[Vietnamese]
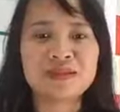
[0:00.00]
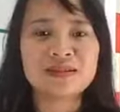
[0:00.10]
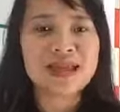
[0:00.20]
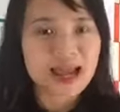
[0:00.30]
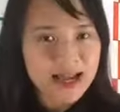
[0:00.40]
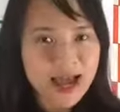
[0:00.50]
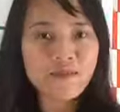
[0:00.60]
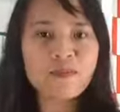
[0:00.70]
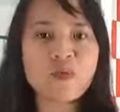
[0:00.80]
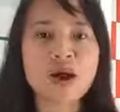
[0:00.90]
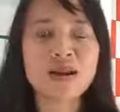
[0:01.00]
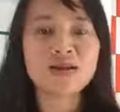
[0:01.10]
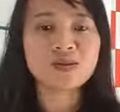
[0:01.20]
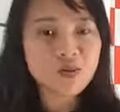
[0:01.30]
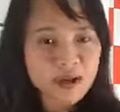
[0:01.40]
giải đáp hoặc là
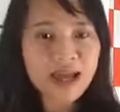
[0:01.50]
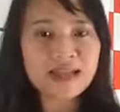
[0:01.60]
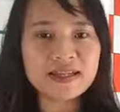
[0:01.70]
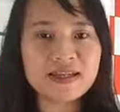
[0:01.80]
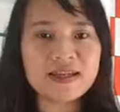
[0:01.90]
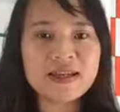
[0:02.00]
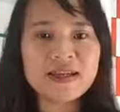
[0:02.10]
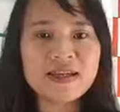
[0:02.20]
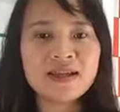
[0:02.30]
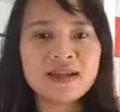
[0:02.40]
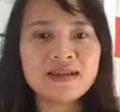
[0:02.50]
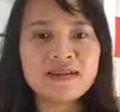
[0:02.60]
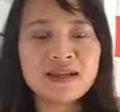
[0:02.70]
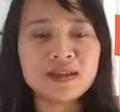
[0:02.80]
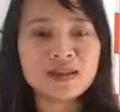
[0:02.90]
giúp các anh chị để thực
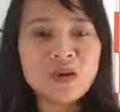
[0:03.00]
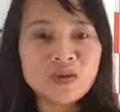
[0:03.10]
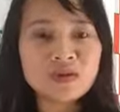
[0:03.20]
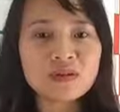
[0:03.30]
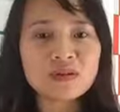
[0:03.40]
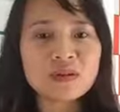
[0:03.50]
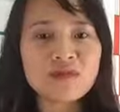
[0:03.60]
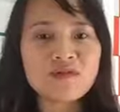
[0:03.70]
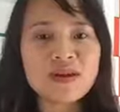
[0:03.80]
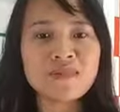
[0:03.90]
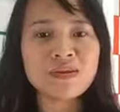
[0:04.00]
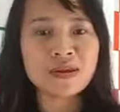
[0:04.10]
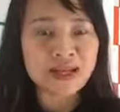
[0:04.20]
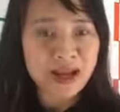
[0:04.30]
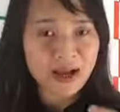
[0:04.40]
hiện tốt cái phần mà
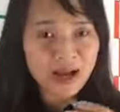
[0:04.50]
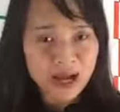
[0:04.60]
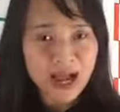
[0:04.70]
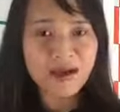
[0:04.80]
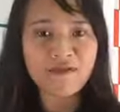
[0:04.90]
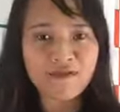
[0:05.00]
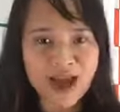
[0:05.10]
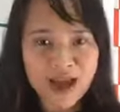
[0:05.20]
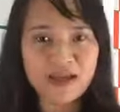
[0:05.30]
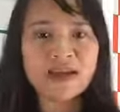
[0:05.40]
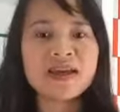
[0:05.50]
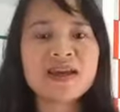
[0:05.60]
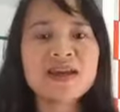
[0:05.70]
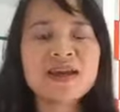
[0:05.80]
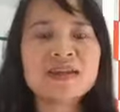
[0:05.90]
mình đang đang gặp phải.
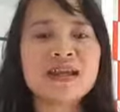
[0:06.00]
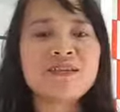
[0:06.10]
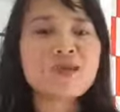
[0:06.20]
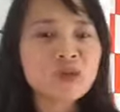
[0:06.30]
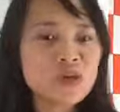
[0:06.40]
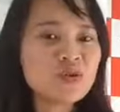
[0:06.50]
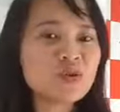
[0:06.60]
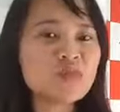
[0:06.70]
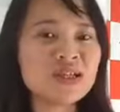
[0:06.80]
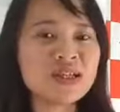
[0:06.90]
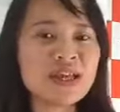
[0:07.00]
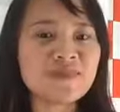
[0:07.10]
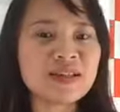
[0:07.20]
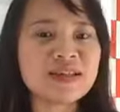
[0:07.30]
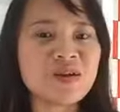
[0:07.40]
Đấy là bốn cái nội dung chính em
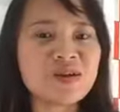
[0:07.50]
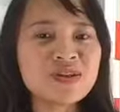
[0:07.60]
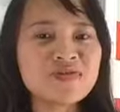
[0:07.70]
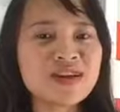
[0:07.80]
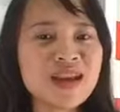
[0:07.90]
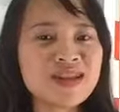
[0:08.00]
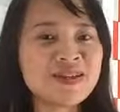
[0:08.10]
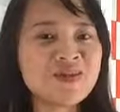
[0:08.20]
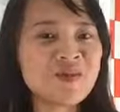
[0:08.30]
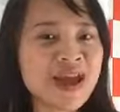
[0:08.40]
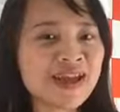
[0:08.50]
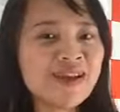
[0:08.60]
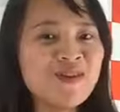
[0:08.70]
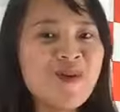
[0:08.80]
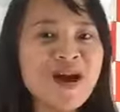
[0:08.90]
sẽ giải quyết trong phần livestream hôm nay,
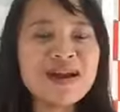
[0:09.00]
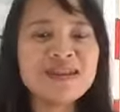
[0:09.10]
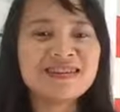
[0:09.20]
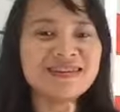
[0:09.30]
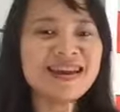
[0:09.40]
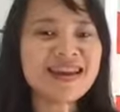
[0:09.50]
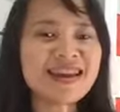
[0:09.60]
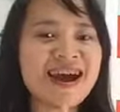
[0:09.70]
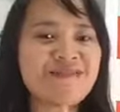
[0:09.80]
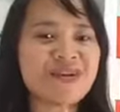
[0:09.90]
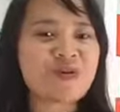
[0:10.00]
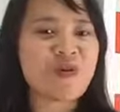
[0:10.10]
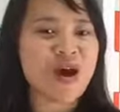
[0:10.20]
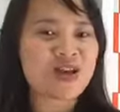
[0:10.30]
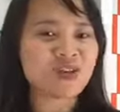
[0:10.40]
đúng không ạ? Thứ nhất là phần
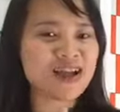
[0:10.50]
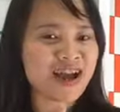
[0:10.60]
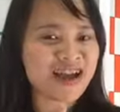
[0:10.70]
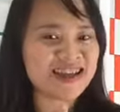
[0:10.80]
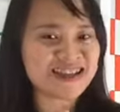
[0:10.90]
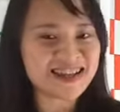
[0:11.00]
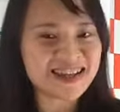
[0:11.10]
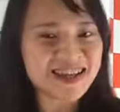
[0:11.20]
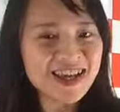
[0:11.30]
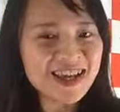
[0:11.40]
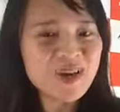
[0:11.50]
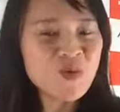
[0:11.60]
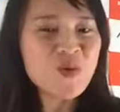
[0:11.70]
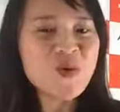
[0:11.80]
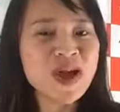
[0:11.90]
quà cho tất cả các anh chị
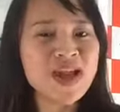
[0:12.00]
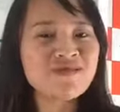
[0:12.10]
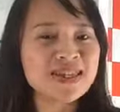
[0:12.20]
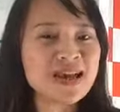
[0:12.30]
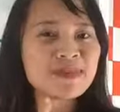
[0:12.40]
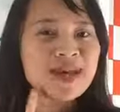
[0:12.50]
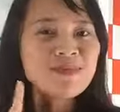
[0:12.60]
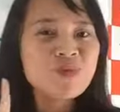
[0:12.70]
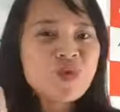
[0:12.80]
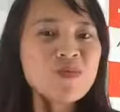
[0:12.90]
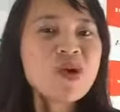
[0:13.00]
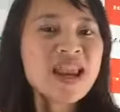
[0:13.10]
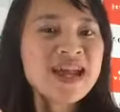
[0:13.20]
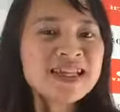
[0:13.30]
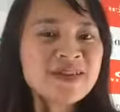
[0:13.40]
ủng hộ em và tham gia đến cuối buổi
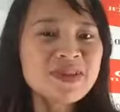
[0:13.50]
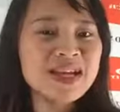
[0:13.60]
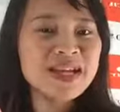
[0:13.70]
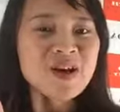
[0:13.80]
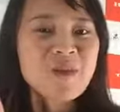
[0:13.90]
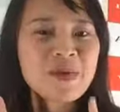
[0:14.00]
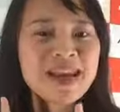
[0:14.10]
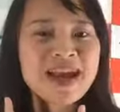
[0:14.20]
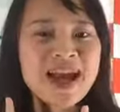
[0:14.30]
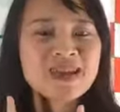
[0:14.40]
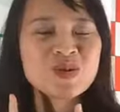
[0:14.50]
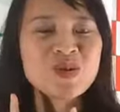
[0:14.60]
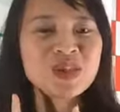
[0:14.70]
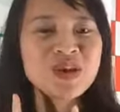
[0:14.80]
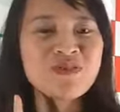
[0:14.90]
livestream này khi comment hai
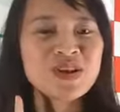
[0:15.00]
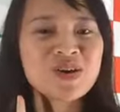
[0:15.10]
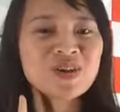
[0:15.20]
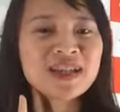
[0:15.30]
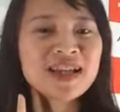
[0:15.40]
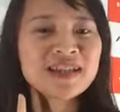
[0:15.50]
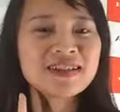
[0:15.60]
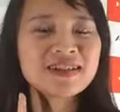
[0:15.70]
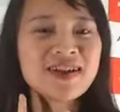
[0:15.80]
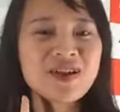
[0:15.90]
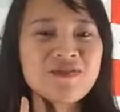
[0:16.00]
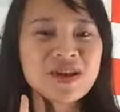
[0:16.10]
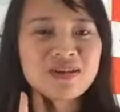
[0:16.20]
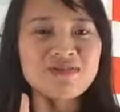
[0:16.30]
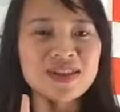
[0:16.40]
số theo phần contact, theo cái
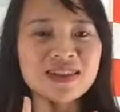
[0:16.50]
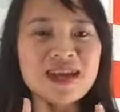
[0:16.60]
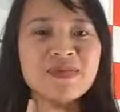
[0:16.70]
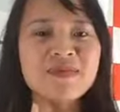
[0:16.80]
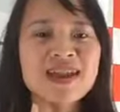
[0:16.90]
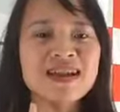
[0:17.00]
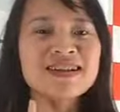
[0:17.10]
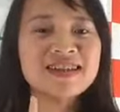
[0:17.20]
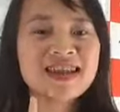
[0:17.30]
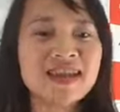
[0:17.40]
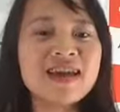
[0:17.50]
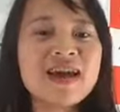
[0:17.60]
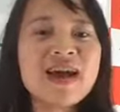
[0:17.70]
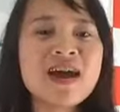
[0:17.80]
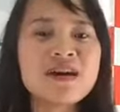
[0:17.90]
phần phần text em đã đánh ở trên.
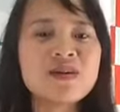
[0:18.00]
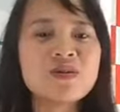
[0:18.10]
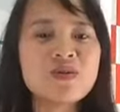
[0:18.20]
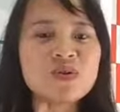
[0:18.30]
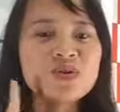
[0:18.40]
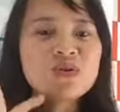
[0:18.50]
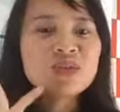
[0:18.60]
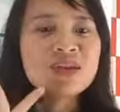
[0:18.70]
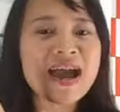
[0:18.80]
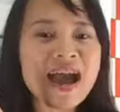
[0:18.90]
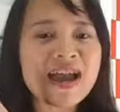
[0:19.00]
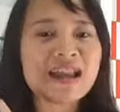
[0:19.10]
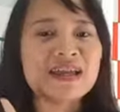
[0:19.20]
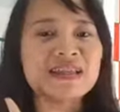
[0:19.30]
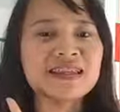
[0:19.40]
Nội dung thứ hai
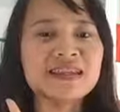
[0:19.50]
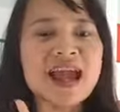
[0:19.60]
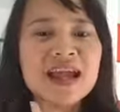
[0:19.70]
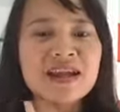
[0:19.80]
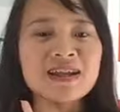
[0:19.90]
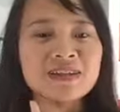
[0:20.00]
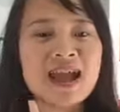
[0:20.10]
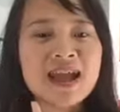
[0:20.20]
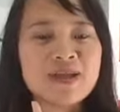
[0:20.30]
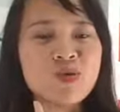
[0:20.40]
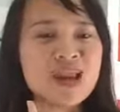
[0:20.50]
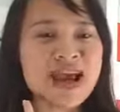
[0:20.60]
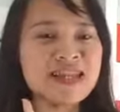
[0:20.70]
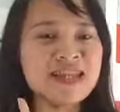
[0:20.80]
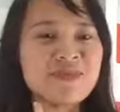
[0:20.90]
là tại tại cái buổi
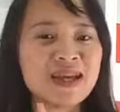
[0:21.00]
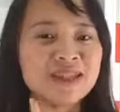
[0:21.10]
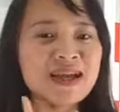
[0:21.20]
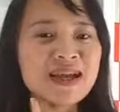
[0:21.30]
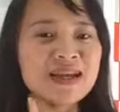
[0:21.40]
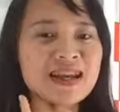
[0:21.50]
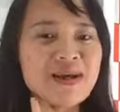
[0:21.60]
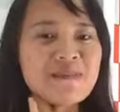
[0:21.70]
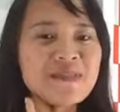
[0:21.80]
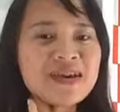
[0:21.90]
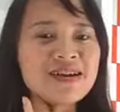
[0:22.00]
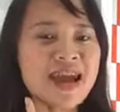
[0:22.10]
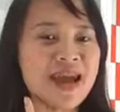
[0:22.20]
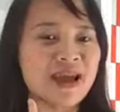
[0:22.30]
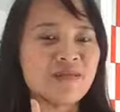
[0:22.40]
livestream này, tất năm đơn
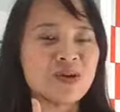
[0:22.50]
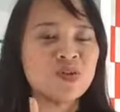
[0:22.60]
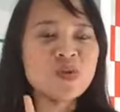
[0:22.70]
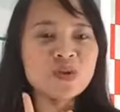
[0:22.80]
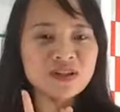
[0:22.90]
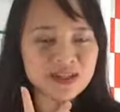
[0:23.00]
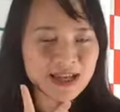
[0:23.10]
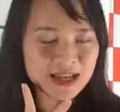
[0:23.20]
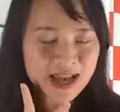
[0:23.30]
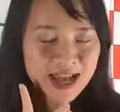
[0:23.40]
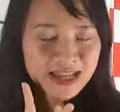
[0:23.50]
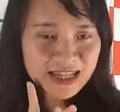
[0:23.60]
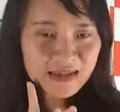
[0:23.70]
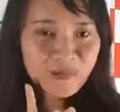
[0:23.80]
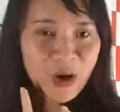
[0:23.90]
hàng mà chốt trên
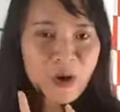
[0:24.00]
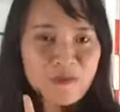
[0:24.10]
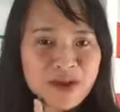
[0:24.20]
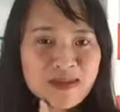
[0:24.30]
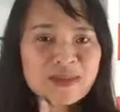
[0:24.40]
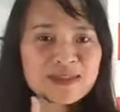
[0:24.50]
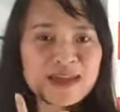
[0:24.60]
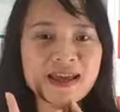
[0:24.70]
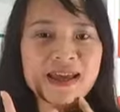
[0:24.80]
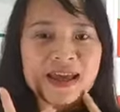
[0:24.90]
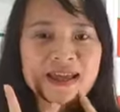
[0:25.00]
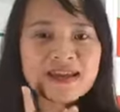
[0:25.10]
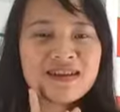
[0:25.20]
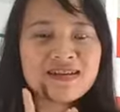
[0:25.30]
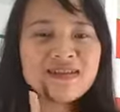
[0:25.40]
livestream bằng comment thì sẽ
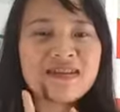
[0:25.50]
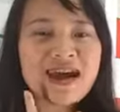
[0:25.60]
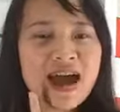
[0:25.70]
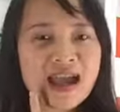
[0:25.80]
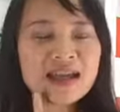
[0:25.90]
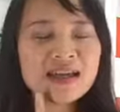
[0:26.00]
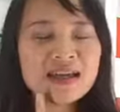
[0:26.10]
nhận được ngay